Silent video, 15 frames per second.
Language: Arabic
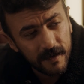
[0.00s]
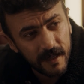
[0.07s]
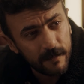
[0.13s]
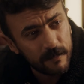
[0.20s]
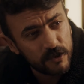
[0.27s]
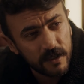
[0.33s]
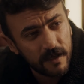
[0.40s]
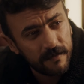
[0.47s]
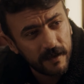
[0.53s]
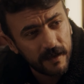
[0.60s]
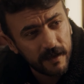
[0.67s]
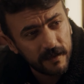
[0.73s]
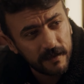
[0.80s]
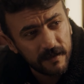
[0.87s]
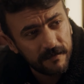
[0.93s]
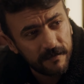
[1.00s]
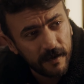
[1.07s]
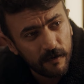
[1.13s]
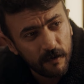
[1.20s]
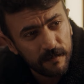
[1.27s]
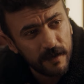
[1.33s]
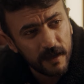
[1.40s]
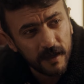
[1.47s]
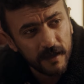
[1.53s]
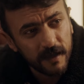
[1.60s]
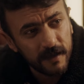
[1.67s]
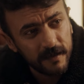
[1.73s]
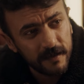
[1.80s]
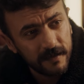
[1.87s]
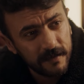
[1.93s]
انا مش شايف غيرك تنفع ام
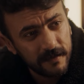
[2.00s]
العيالي